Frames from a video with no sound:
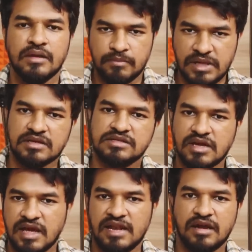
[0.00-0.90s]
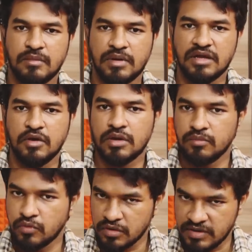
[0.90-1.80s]
பில்கிஸ்க்கு கல்யாணமாகி ஒரு
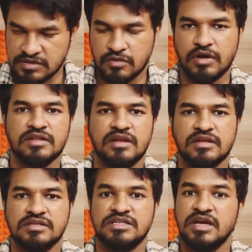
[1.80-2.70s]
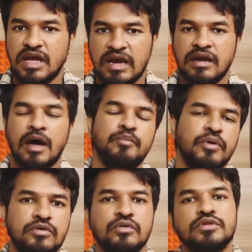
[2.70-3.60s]
மூணு வயசு குழந்த இருந்துச்சு அண்ட் அப்போ
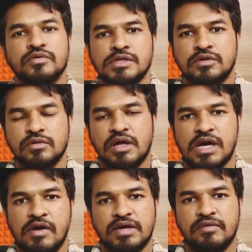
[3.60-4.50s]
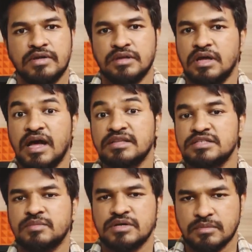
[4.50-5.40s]
டூ தௌசண்ட் டூவில் அவங்க வந்து
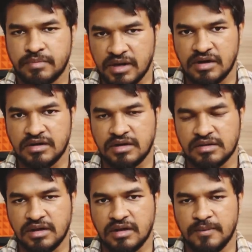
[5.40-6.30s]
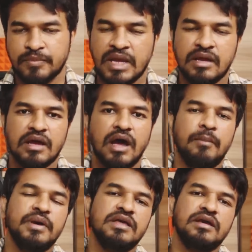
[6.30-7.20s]
அஞ்சு மாதம் ப்ரெக்னெண்ட்டாக இருந்தாங்க
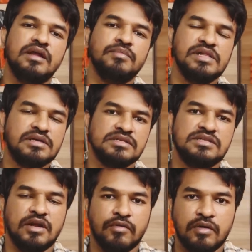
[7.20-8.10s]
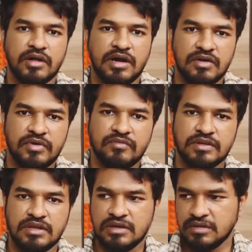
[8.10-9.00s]
அப்படி இருக்கிற பில்கிஸ் அண்ட் அவங்களோட கணவன்
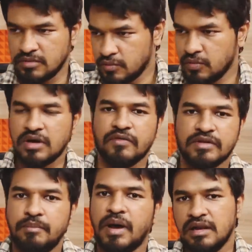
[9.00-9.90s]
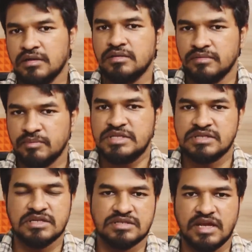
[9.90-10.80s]
வந்து ஊரில் வந்து பால்
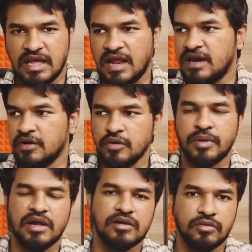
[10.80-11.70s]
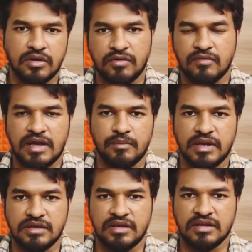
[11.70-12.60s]
பிஸ்னஸில் எல்லாருக்கிட்டையும் பால் கொடுக்குற ஒரு வேலை
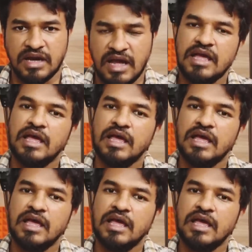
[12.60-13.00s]
பார்த்துட்டு இருந்தாங்க